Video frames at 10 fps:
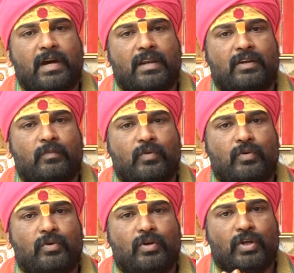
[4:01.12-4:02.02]
మార్గము
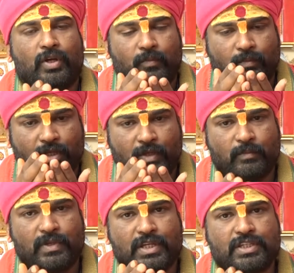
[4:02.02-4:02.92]
మీ
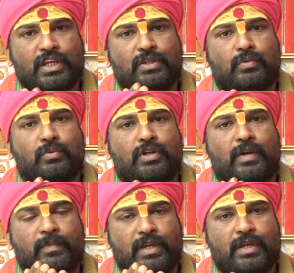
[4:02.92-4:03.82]
మీ చేతుకుంటా
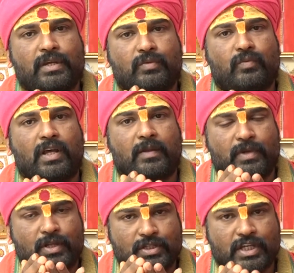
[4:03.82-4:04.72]
మీ ఇంటి ద్వారా
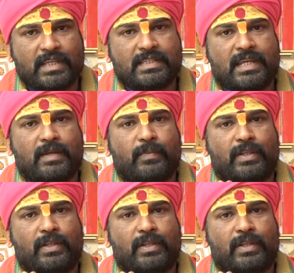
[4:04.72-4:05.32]
మీరు చేసి